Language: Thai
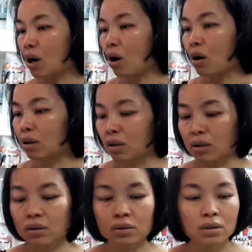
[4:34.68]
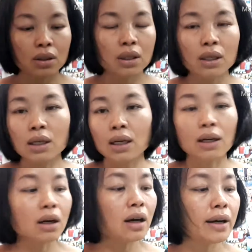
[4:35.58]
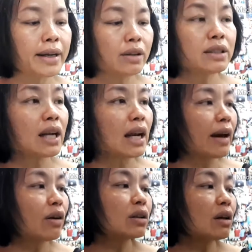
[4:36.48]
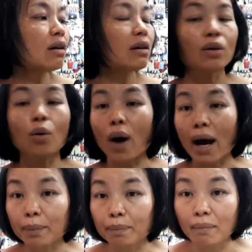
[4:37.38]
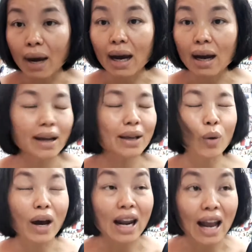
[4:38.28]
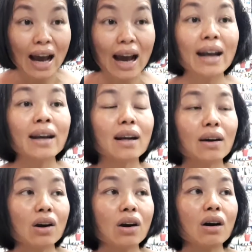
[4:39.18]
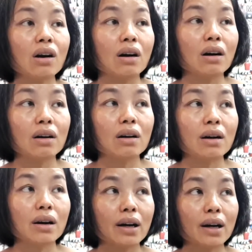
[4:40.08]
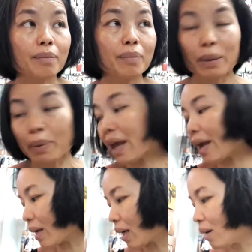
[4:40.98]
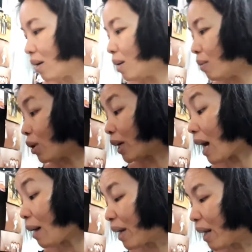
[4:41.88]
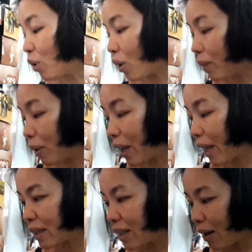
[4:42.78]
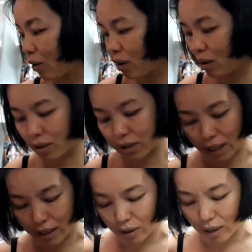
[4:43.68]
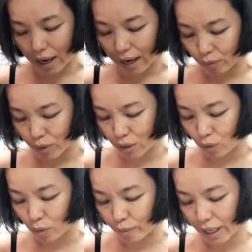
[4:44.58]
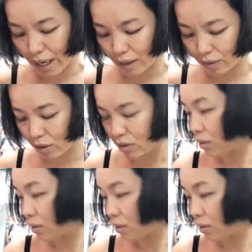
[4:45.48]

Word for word: กล้องเนาะ แล้วก็เดี๋ยวเสร็จแล้วก็ต้องกวาดบ้า เอ้ย กวาดร้าน แล้วก็เปิดเพลงนะคะ เพราะถ้ามาดามดอยเปิดเพลงเสร็จแล้วก็จะอัดวิดีโอไม่ได้แล้วเนาะ